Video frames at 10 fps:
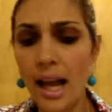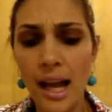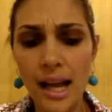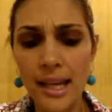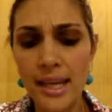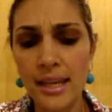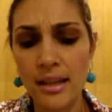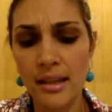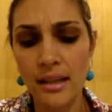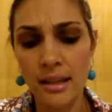Aí,
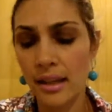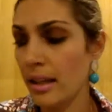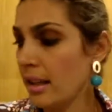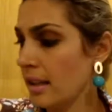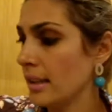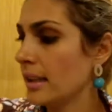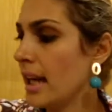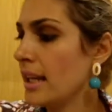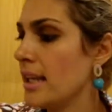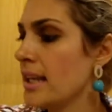
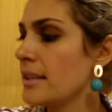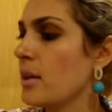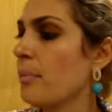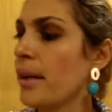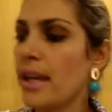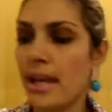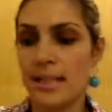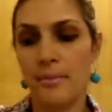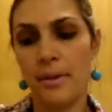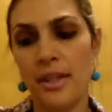da NYX eu peguei
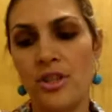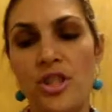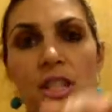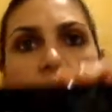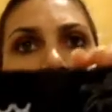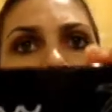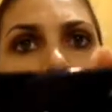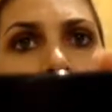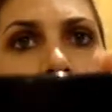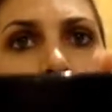essa paletinha
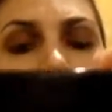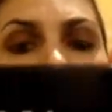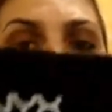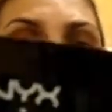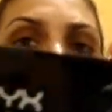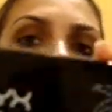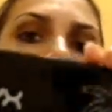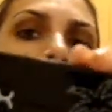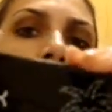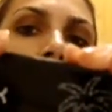aqui,
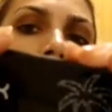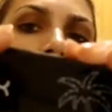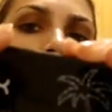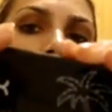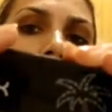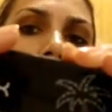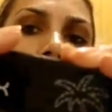que é I